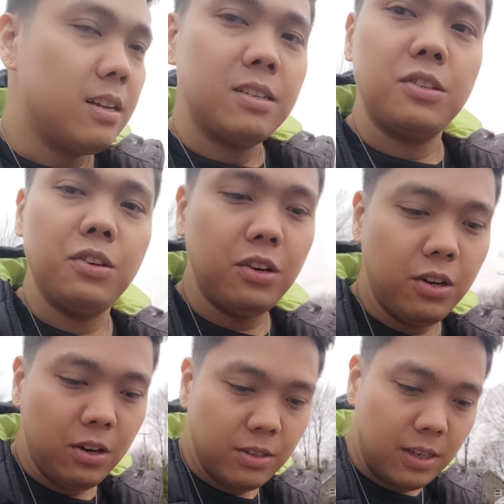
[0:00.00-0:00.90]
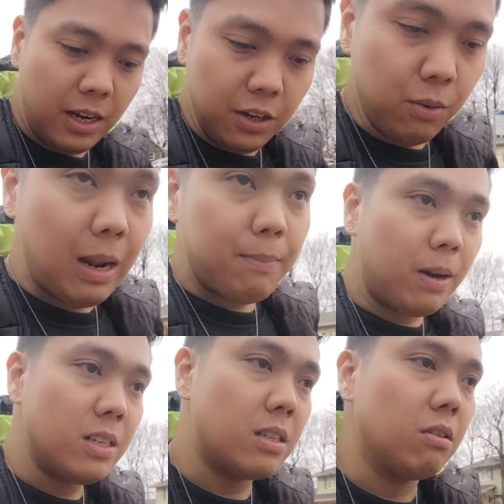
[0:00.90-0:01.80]
So, sa ngayon, wala pang
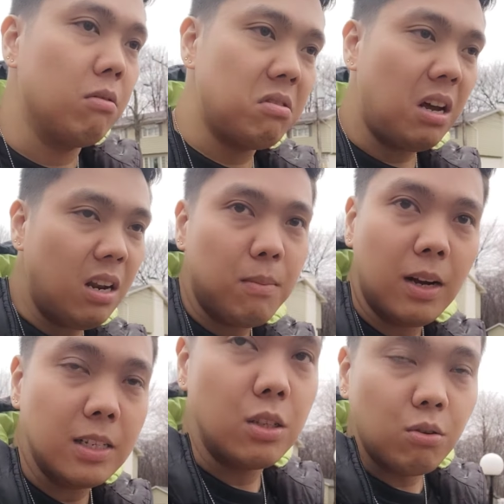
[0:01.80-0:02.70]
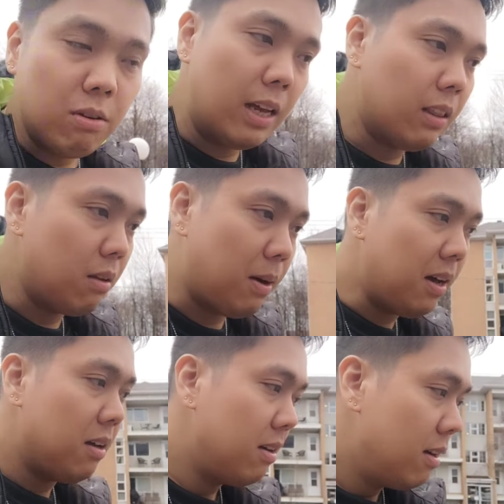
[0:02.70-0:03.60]
snow. Sana magka-snow ulit, di ba?
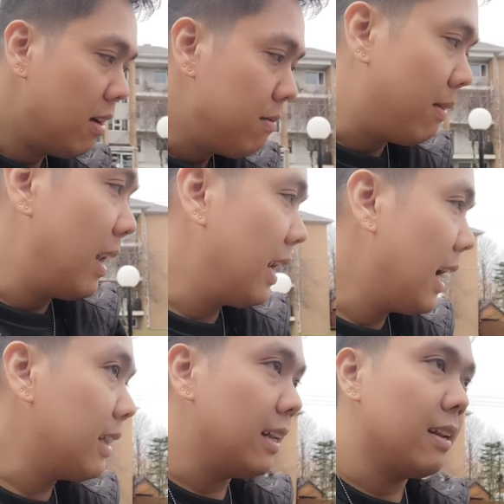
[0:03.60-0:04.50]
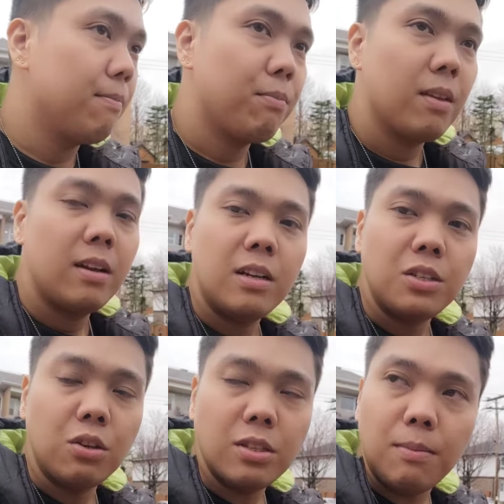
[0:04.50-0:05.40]
Malay natin.
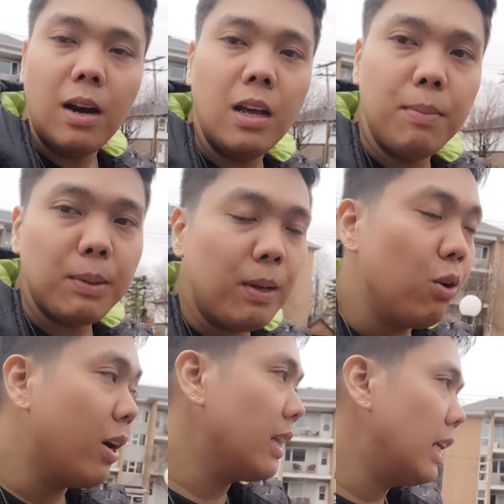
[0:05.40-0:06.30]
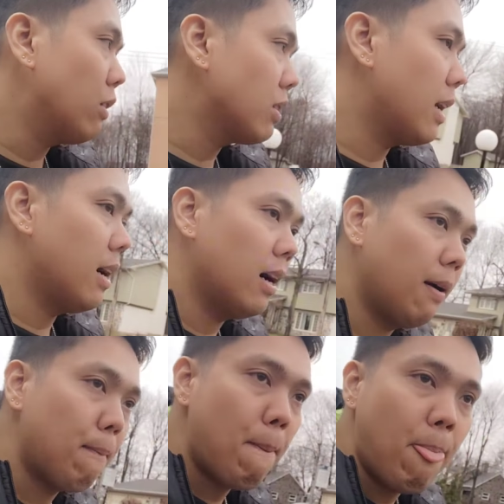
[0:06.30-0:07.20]
So, sa mga iba't ibang lugar dito sa
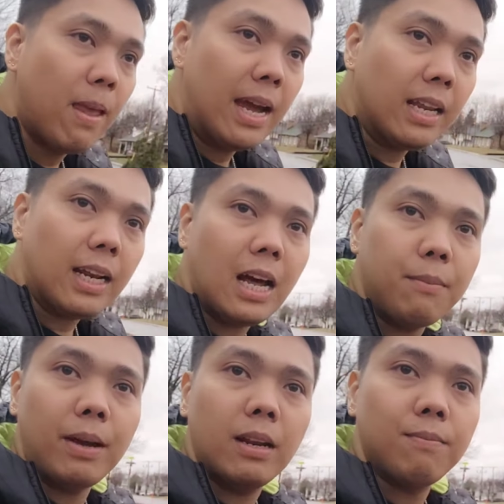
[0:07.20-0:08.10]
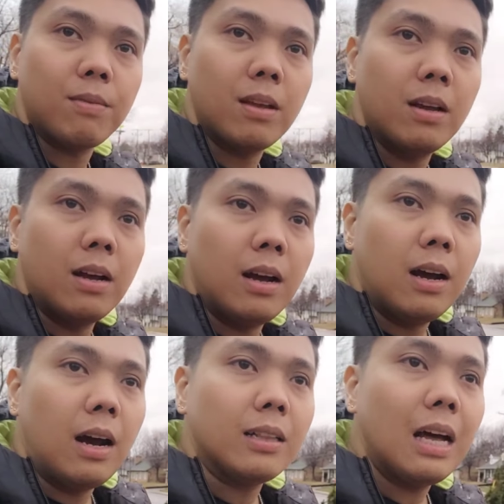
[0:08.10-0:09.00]
area namin,
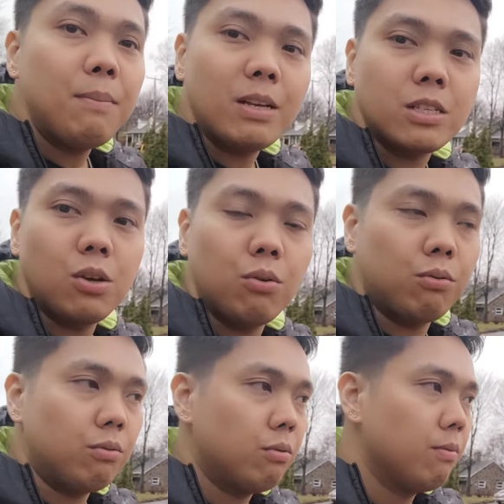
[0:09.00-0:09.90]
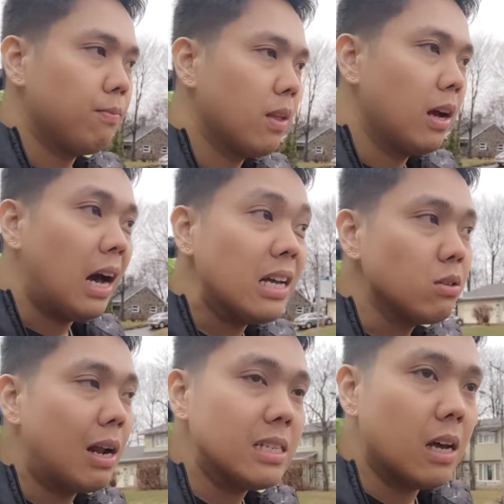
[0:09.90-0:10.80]
ang daming snow.
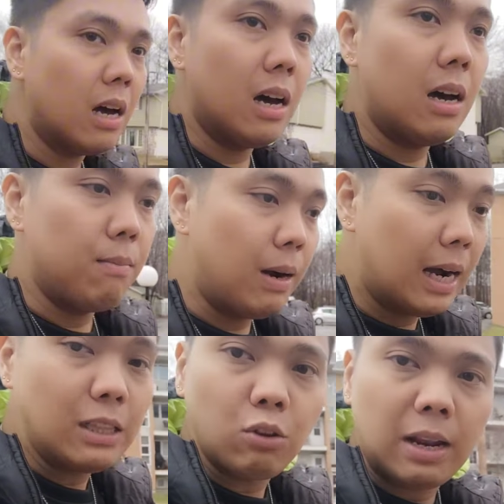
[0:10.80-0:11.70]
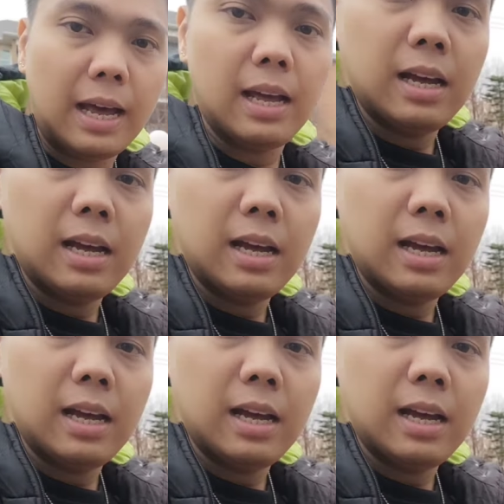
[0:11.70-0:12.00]
Kaso nasa mga ganito na.